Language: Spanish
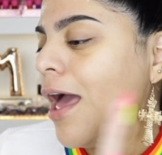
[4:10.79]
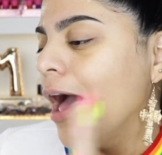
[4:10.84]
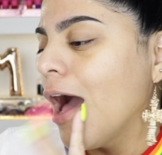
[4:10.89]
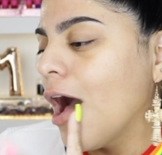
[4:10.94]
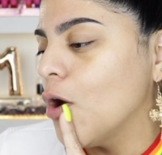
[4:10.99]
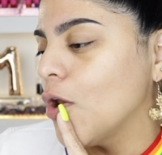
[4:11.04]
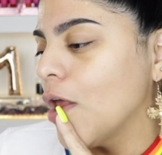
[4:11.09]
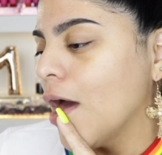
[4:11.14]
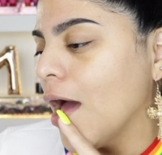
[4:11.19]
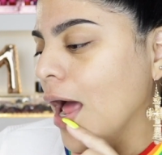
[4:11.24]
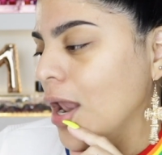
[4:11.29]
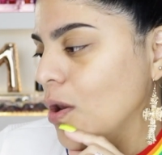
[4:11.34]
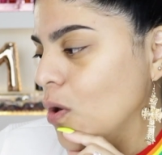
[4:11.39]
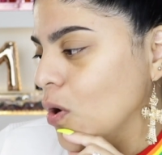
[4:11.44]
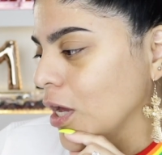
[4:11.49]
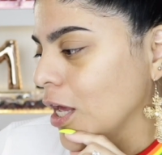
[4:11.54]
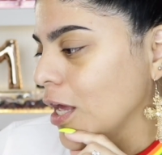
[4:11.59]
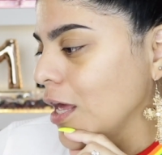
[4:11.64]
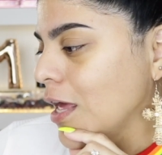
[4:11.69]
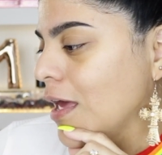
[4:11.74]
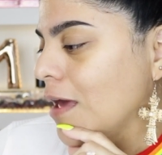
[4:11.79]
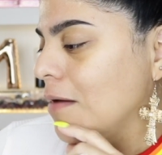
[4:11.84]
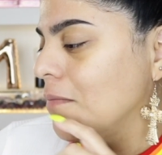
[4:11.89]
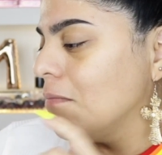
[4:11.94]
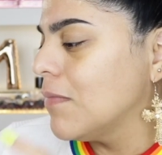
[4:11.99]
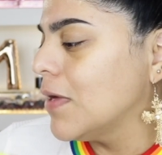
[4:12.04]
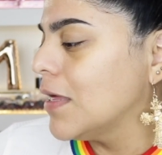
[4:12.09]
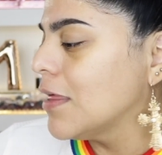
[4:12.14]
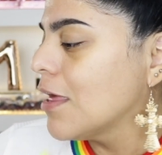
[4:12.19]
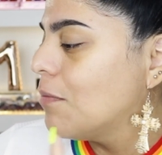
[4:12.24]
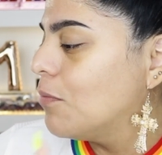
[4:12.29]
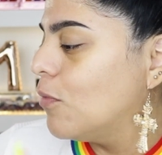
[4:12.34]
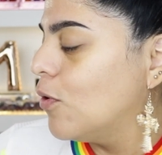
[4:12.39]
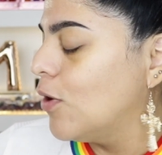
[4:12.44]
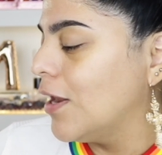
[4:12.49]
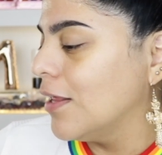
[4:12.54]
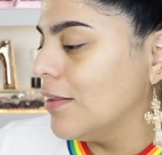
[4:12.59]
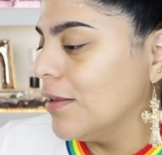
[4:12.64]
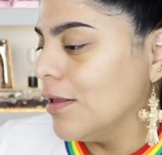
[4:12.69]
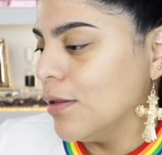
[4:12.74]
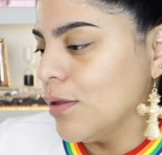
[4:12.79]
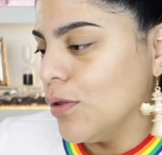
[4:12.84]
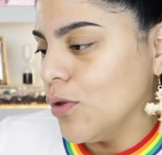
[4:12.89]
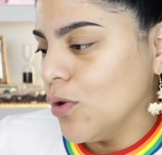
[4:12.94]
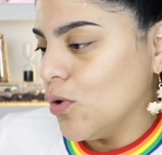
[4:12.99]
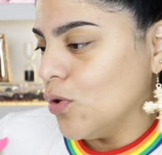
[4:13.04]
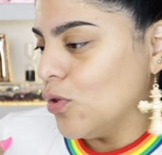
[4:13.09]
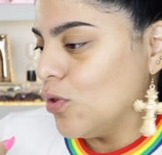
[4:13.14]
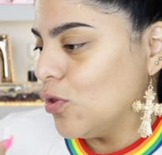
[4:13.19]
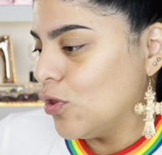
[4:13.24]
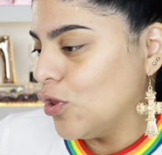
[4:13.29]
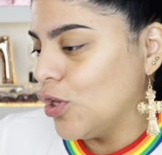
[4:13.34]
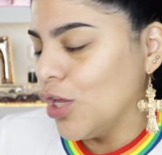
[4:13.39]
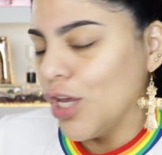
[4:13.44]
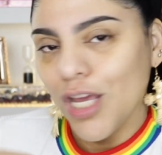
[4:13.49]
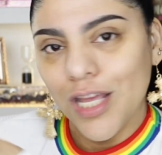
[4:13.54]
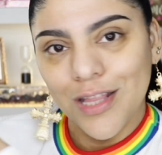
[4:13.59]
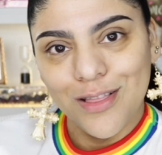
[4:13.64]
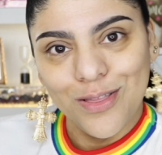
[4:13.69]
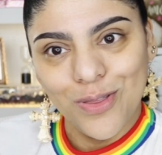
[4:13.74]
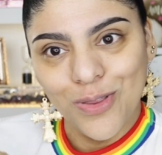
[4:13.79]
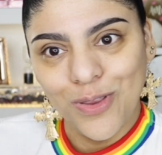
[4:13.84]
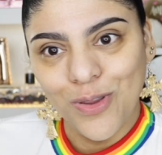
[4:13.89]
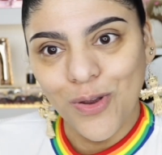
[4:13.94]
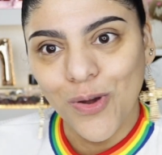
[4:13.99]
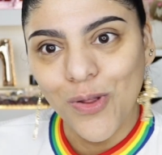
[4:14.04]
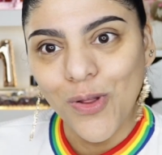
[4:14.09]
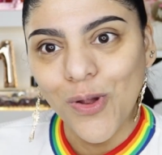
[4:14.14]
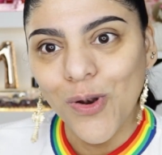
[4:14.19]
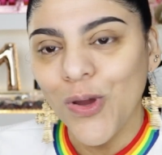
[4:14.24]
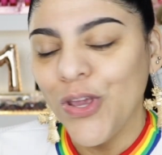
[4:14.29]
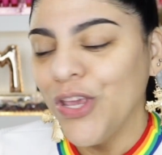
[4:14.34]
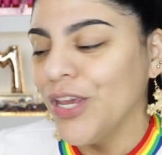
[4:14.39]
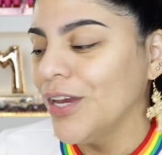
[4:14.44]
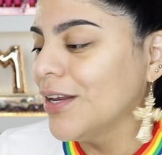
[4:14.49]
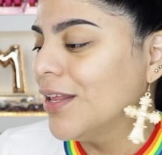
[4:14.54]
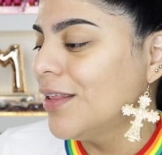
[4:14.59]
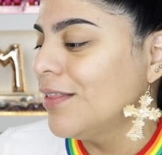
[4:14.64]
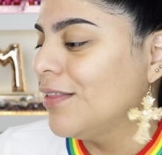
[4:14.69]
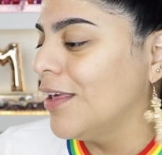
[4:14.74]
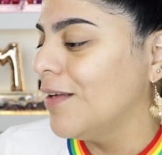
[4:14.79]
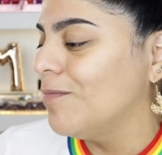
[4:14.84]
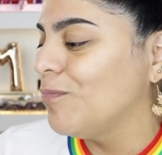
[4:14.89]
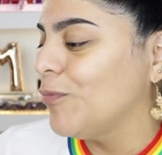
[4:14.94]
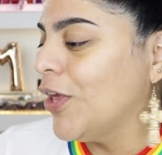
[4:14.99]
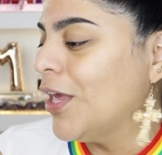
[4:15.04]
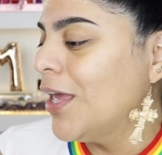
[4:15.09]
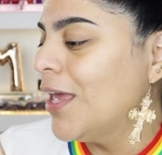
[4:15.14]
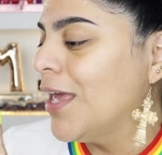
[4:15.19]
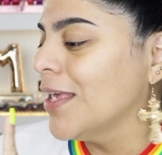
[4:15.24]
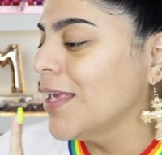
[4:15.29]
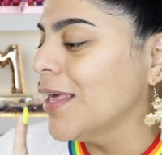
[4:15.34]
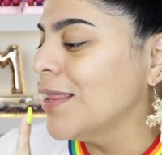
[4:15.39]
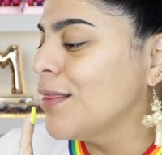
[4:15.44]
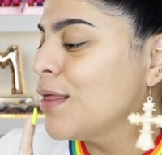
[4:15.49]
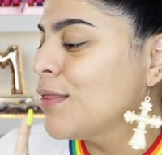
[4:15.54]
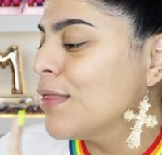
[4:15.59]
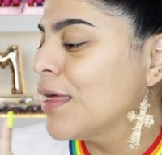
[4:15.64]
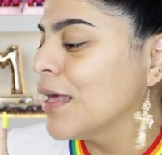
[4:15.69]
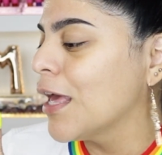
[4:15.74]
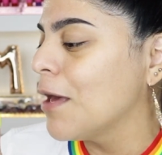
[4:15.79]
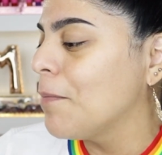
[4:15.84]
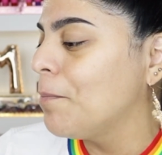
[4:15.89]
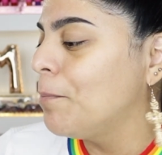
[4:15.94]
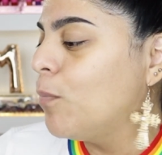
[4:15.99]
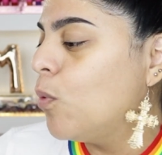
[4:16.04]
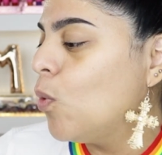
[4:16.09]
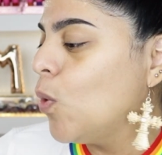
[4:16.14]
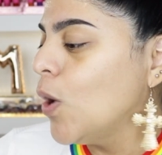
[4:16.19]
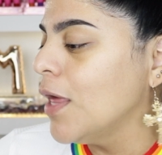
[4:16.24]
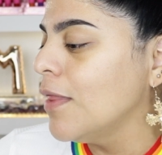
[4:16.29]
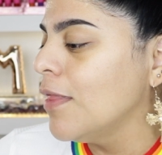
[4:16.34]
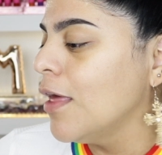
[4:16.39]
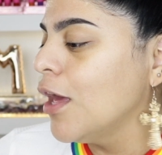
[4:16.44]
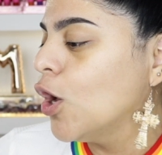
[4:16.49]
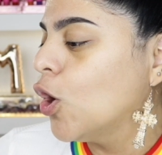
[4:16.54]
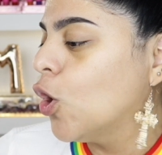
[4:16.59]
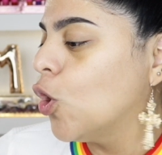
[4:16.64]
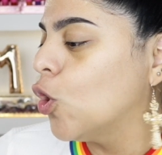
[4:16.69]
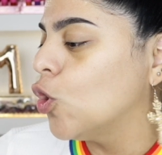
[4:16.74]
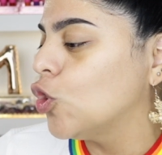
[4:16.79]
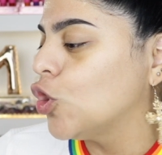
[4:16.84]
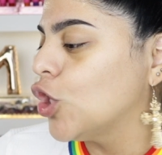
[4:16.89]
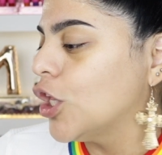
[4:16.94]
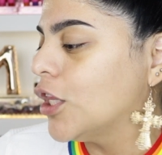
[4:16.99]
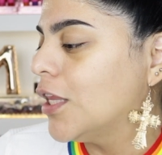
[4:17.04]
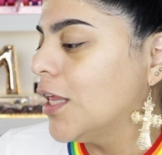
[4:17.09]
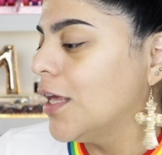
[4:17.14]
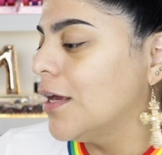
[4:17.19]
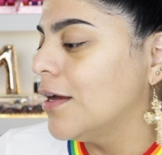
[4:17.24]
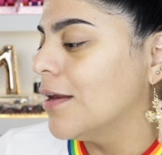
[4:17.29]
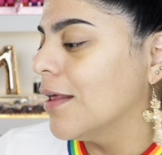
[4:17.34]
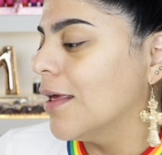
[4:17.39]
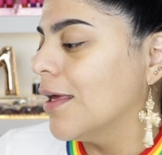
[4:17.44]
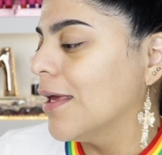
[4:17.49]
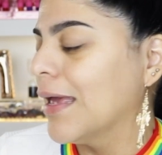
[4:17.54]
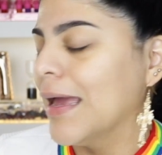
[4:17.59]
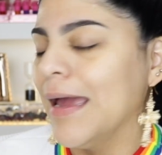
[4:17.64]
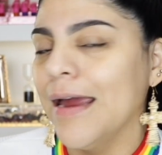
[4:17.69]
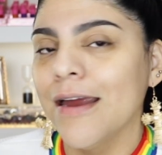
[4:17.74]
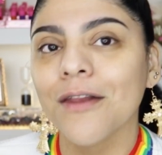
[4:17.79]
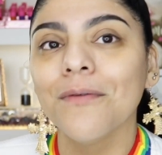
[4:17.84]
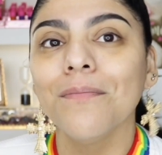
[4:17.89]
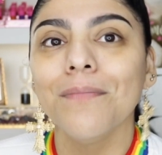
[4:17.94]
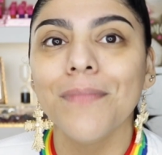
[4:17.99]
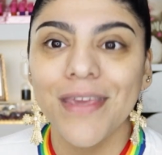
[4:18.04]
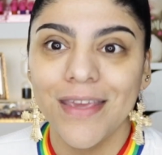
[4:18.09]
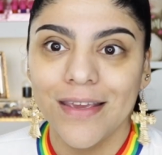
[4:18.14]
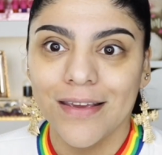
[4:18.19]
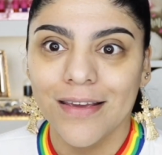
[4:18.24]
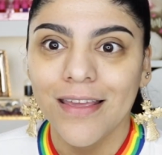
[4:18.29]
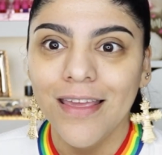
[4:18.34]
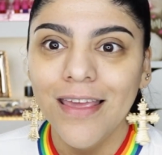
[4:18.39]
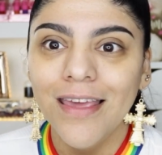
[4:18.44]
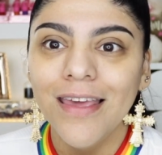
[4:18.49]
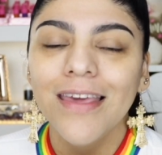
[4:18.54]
Ahora, algo que me llamó la atención de todos los ingredientes es que dice que puede contener Carmín.